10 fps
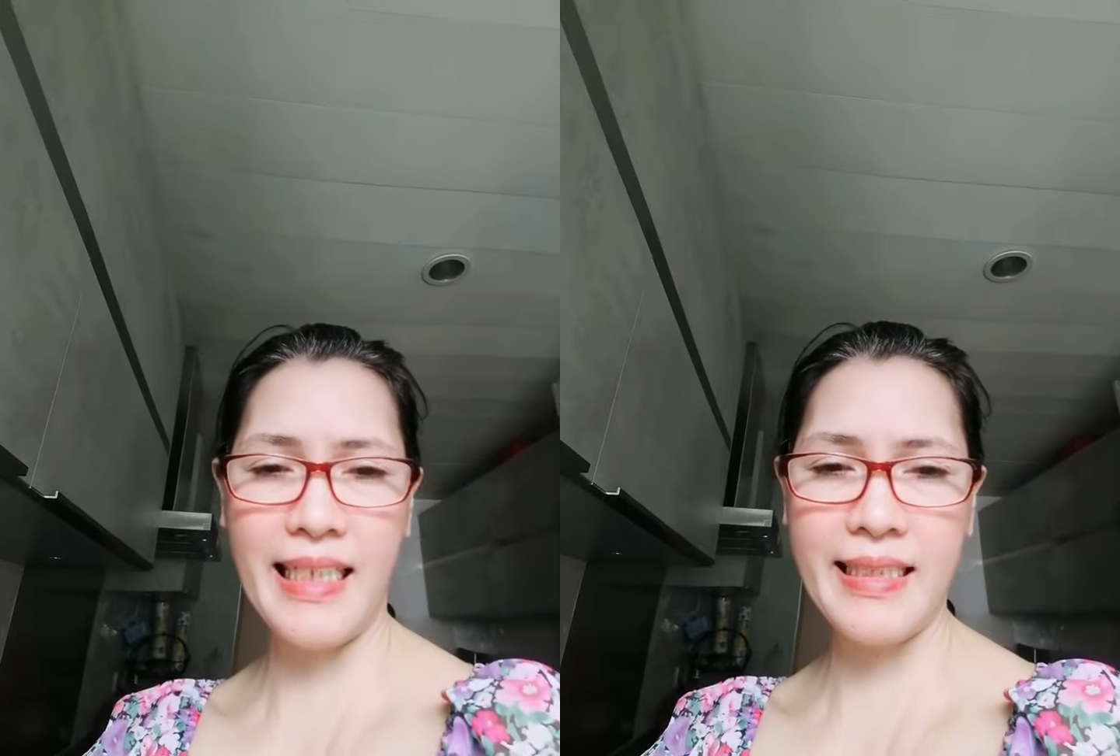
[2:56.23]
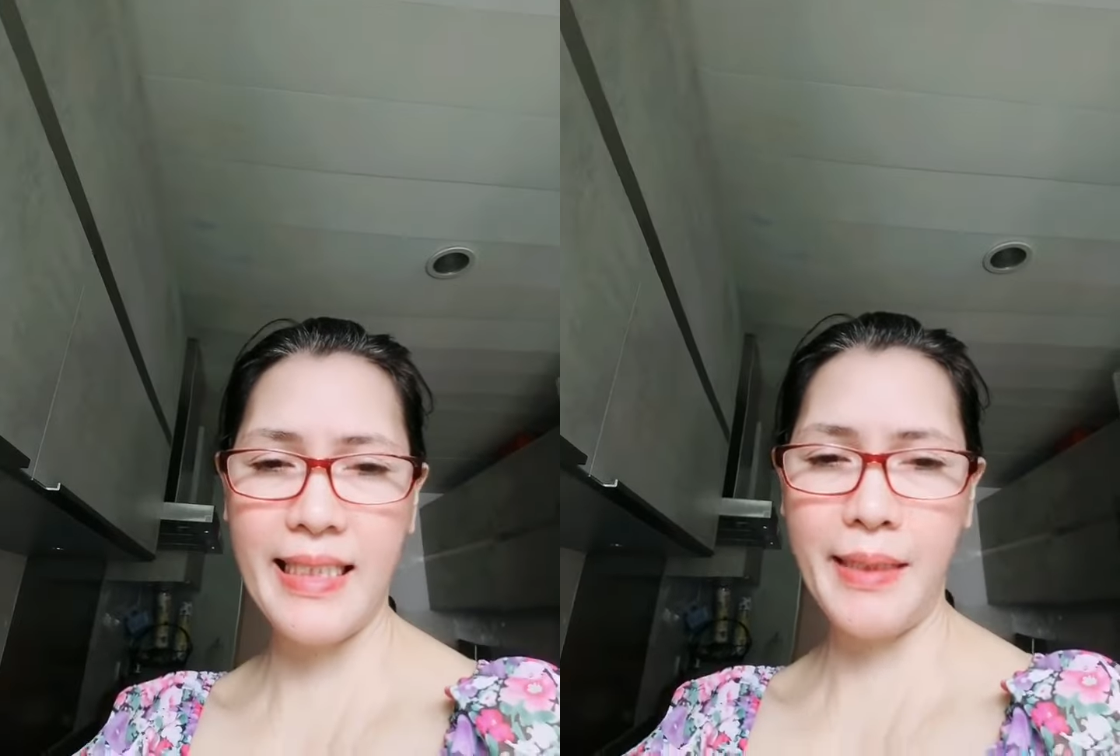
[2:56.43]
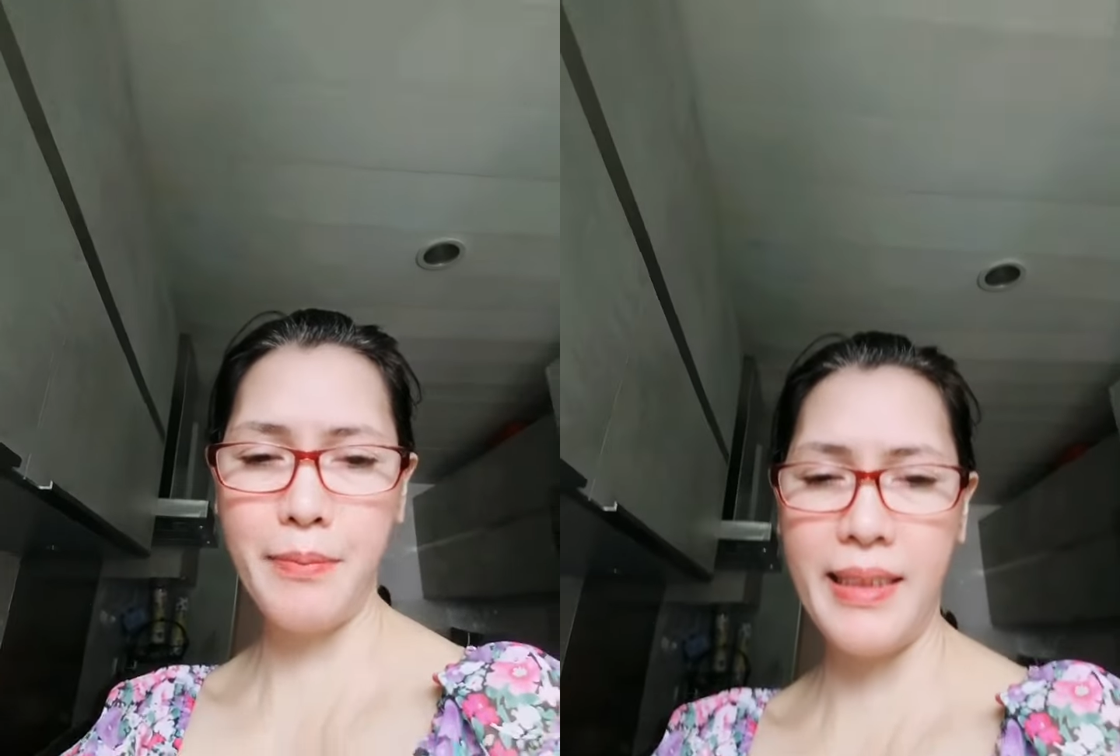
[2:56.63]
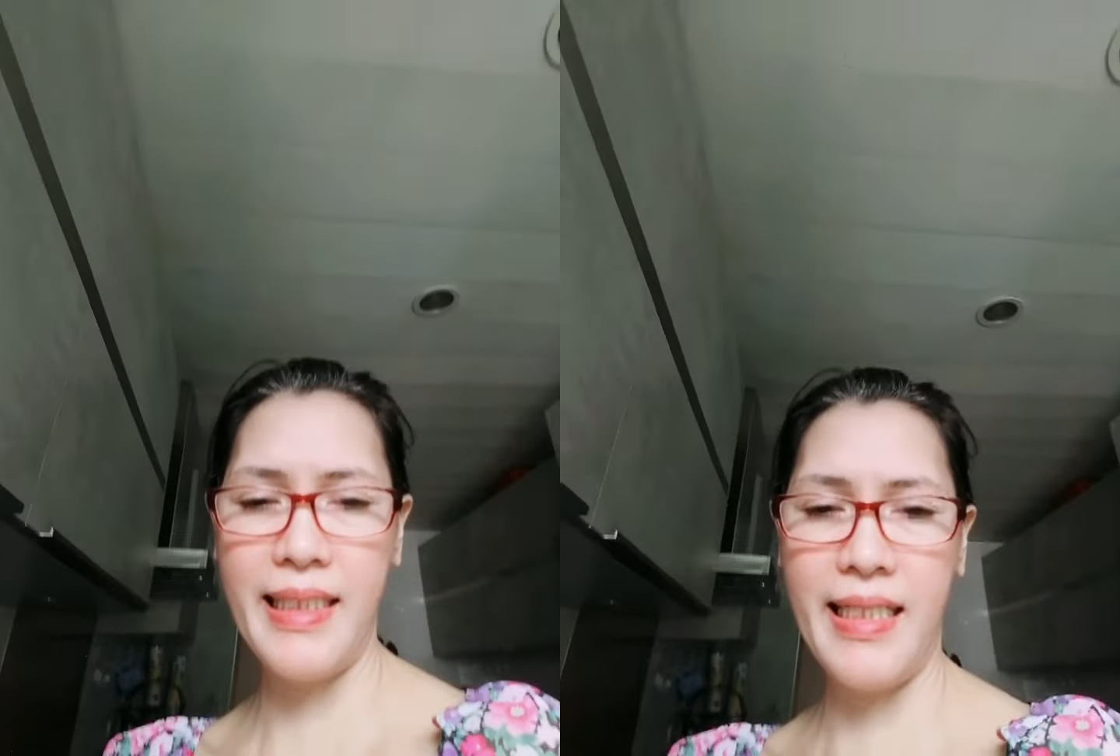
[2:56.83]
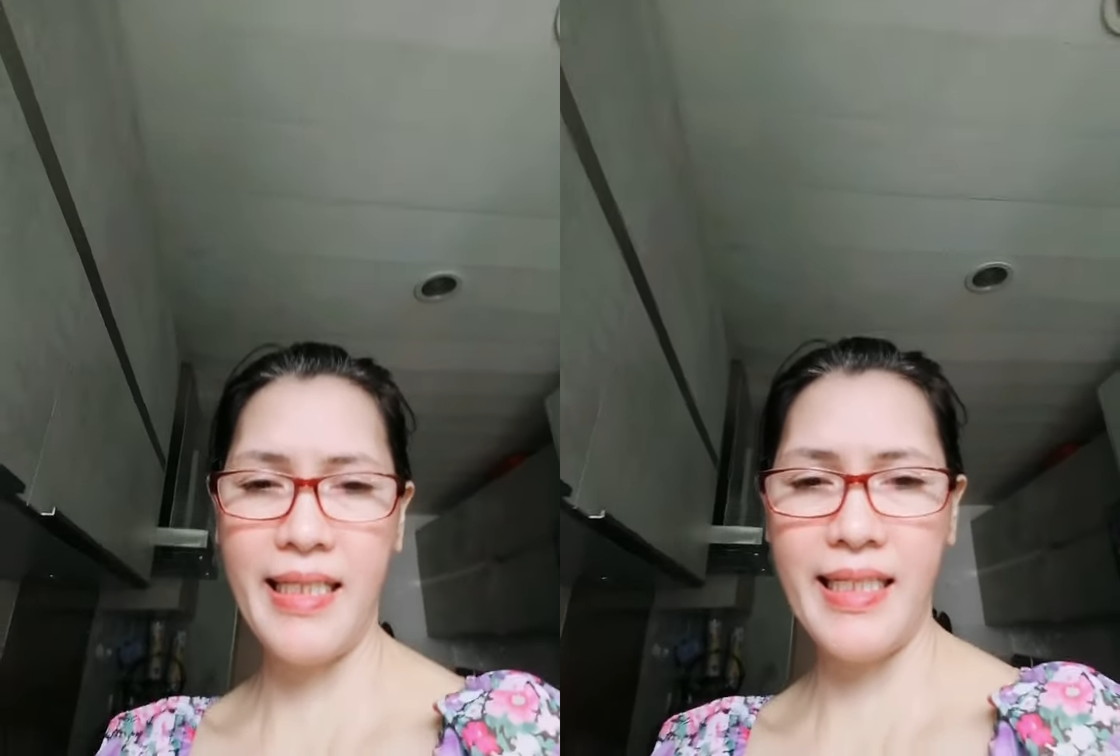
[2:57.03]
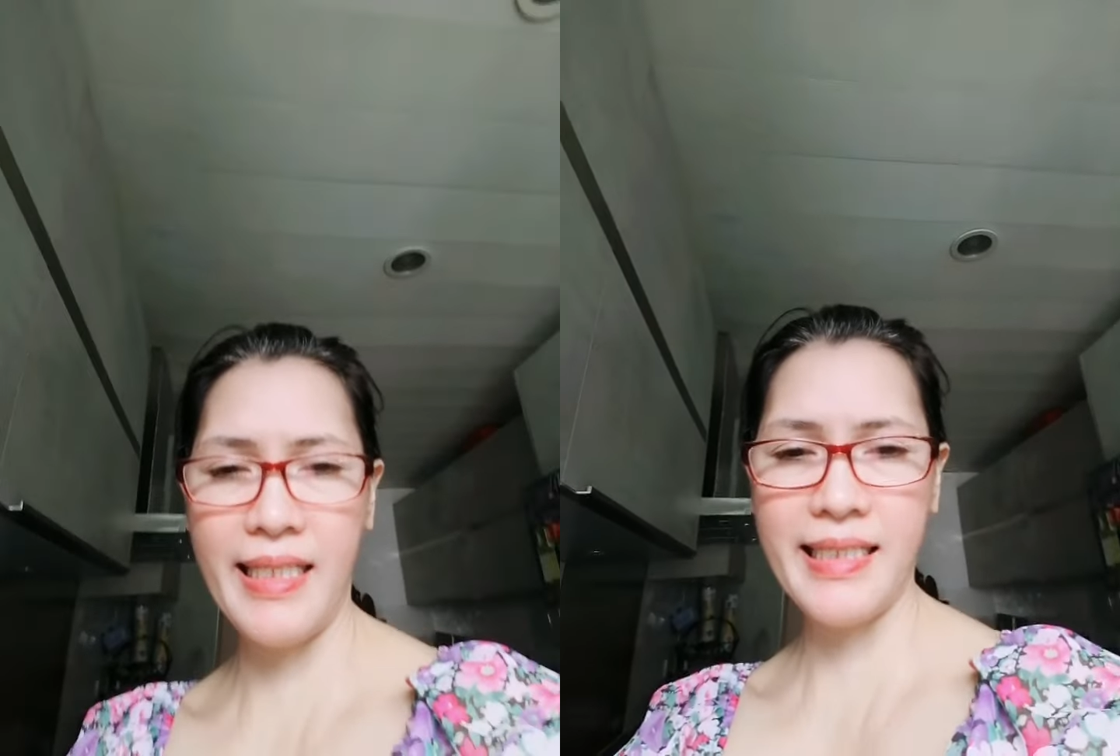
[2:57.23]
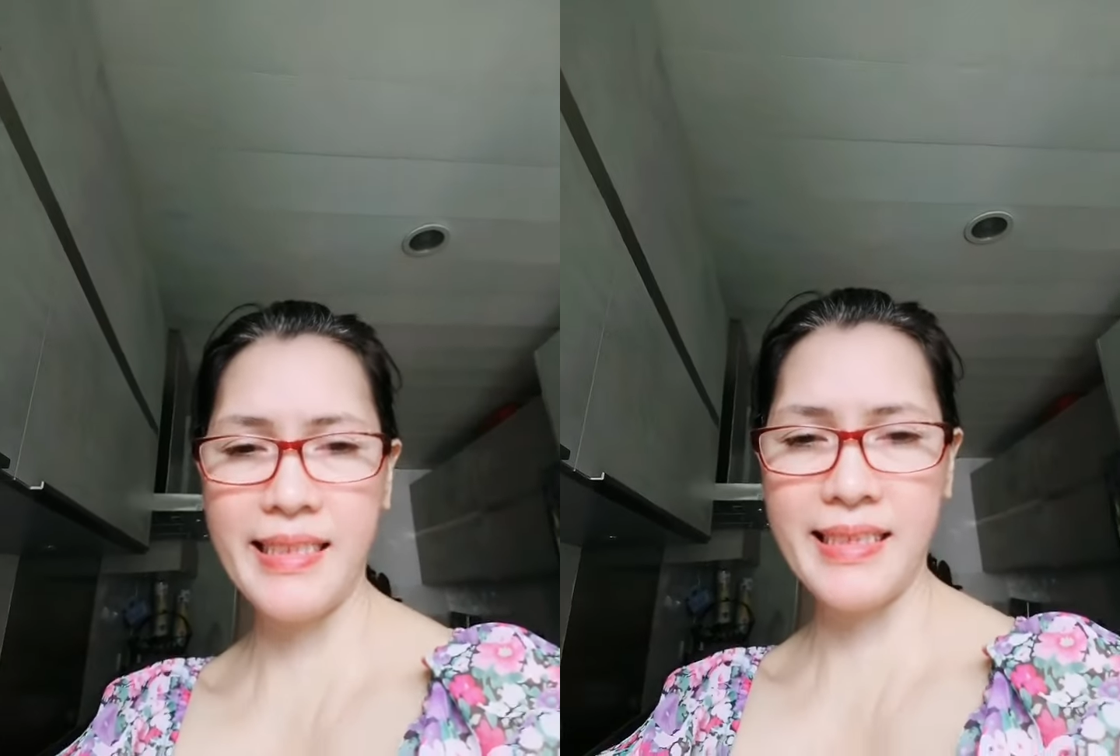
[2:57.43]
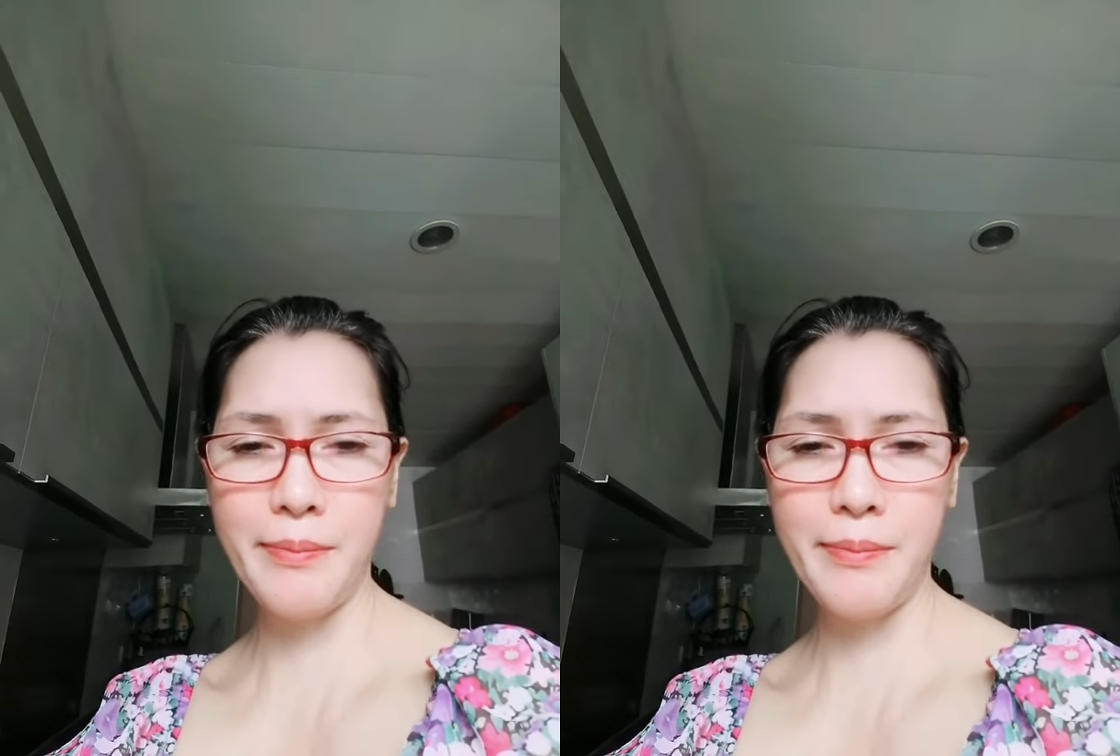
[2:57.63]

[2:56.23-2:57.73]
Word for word: and God bless.